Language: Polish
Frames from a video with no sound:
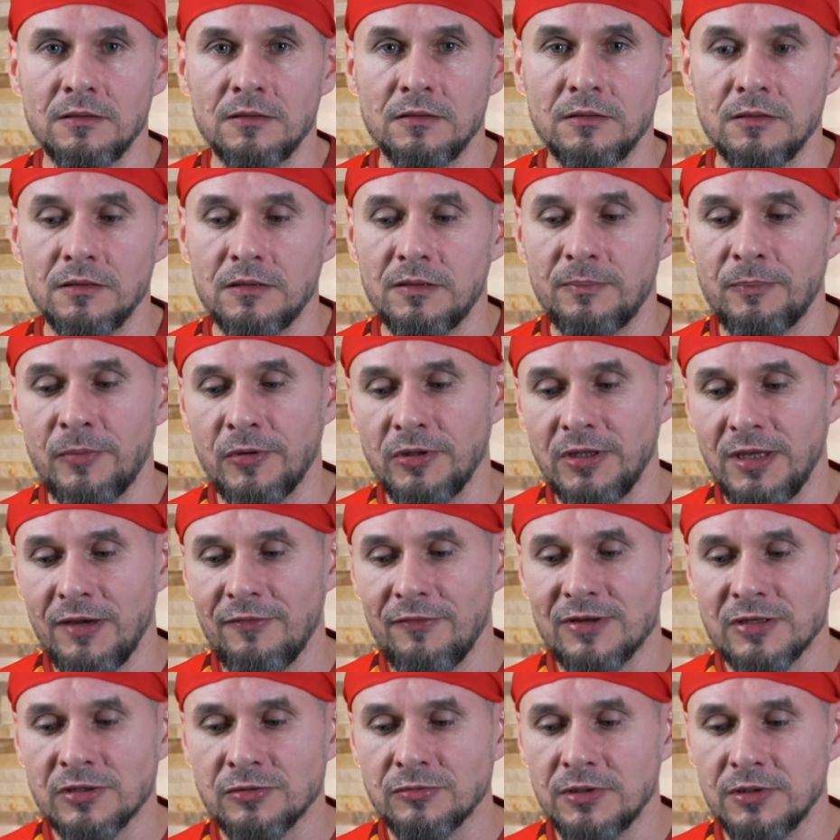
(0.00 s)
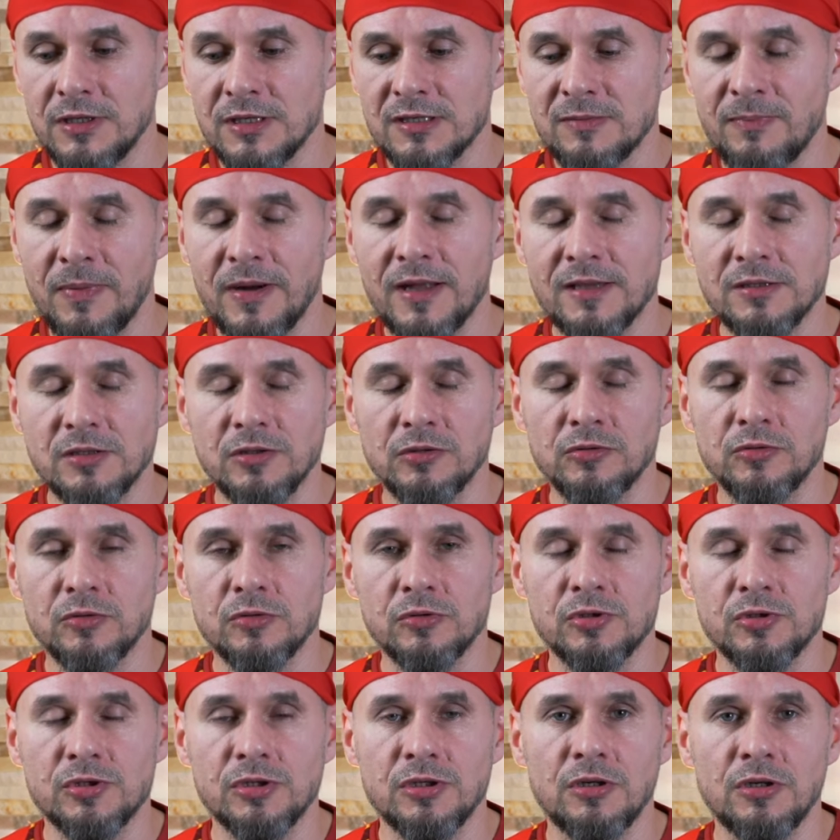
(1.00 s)
E, ponieważ tu jest bardzo
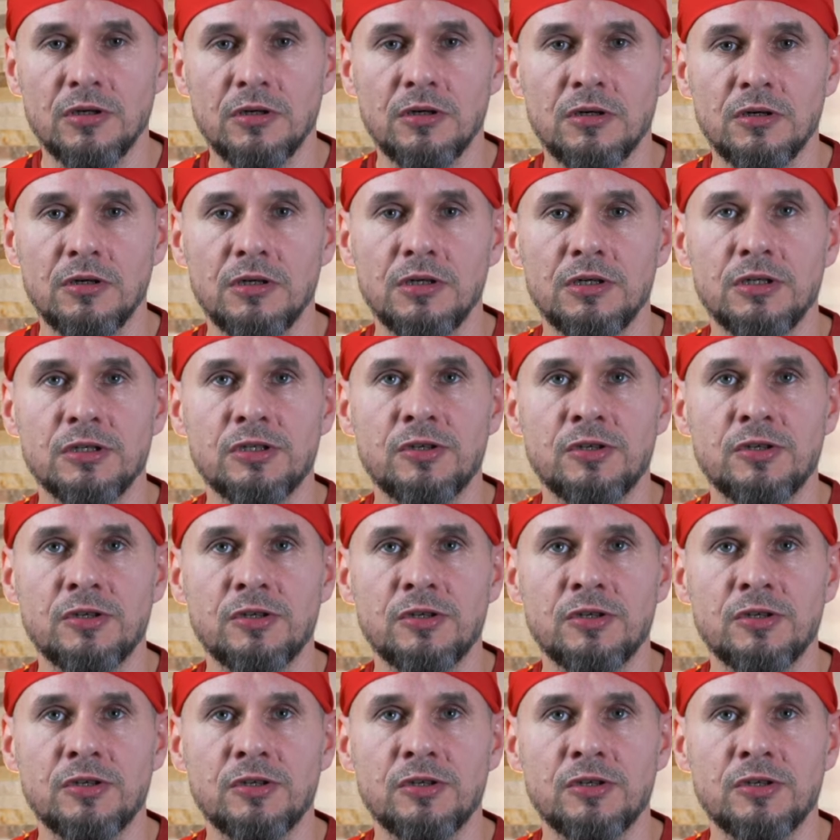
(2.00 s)
dużo